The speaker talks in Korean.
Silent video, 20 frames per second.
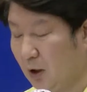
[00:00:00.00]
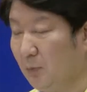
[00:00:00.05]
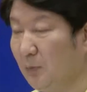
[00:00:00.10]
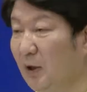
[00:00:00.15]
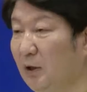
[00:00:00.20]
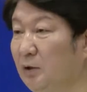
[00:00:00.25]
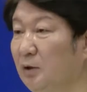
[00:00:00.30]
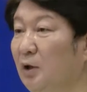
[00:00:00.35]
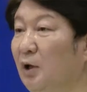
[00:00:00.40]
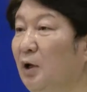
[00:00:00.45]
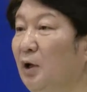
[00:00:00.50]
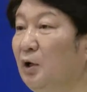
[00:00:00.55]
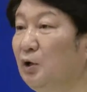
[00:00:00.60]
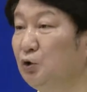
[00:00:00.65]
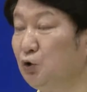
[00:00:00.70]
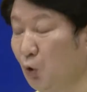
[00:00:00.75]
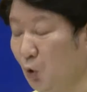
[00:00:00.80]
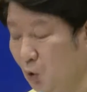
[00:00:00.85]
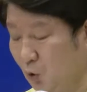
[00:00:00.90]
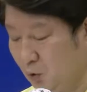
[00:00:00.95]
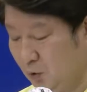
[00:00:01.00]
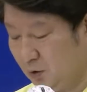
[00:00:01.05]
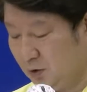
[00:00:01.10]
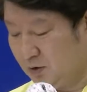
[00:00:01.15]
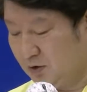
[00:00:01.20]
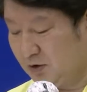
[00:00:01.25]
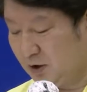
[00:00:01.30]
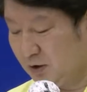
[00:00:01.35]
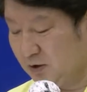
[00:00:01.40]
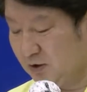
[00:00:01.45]
의회에 제출했는데
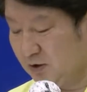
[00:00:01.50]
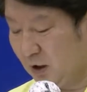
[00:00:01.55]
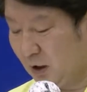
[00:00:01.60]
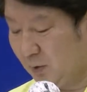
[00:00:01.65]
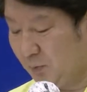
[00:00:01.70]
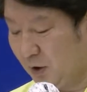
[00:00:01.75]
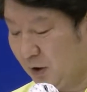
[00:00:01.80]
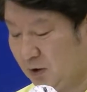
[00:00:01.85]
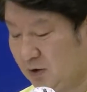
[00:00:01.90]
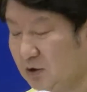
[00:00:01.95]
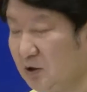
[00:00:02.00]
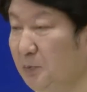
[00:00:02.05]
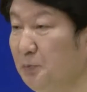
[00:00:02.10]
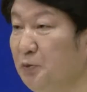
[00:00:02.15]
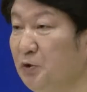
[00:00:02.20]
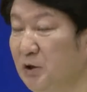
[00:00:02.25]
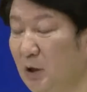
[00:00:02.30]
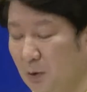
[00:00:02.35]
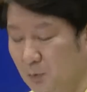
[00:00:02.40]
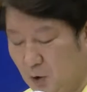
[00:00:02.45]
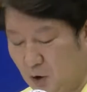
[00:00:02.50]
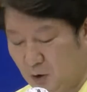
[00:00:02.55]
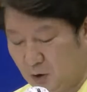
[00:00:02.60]
세 종류의 지원을